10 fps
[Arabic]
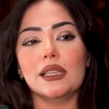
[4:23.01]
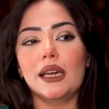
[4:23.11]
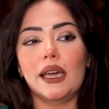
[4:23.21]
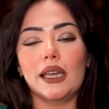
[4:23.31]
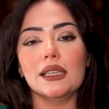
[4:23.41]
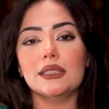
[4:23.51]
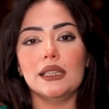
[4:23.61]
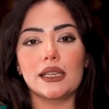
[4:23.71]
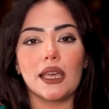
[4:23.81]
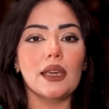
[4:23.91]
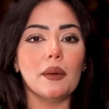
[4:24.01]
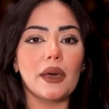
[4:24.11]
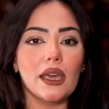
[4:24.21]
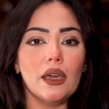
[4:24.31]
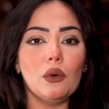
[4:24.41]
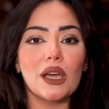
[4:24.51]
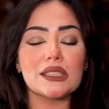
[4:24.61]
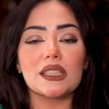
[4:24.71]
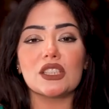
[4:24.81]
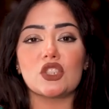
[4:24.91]
انا حياتي اللي جايه معاه
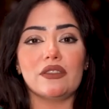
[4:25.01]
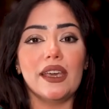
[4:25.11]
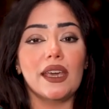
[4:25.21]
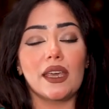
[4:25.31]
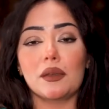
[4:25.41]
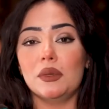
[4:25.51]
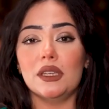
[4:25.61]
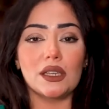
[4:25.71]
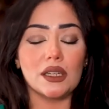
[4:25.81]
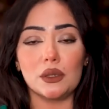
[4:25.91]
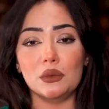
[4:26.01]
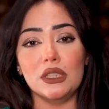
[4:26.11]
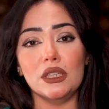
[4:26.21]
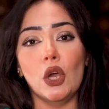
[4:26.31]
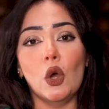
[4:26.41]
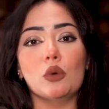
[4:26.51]
وحاسه ان انا شايفاه حاجه كبيره قوي